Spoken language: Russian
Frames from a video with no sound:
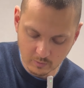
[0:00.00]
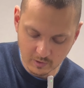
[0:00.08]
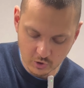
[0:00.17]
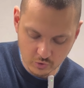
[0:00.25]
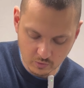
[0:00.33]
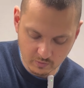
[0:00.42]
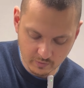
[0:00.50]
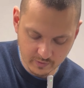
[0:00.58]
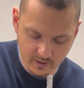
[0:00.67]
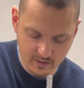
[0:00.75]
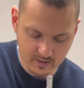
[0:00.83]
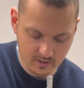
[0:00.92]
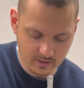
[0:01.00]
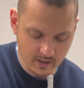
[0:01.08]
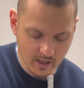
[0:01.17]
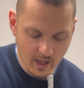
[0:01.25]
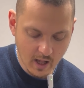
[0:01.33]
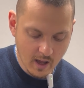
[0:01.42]
до большого вертела.
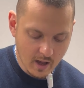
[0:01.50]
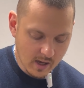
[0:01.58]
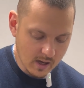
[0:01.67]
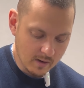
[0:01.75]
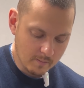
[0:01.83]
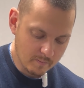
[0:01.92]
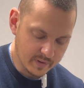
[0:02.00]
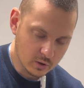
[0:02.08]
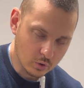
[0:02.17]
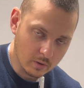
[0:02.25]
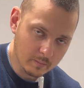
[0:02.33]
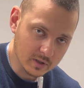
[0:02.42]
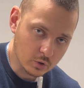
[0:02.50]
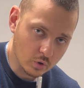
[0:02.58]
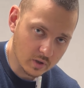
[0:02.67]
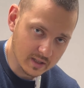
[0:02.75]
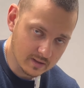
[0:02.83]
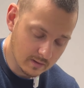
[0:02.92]
Бедро мы
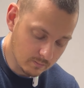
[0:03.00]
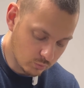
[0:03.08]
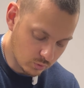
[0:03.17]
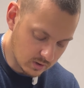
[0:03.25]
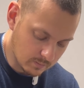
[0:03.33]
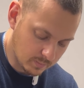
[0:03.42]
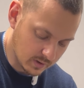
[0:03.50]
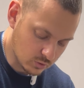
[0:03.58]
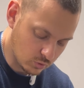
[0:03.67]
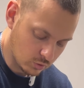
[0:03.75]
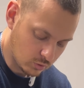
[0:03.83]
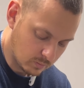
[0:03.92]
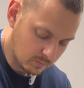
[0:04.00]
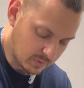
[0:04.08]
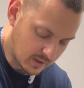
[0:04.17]
трогать не будем, поскольку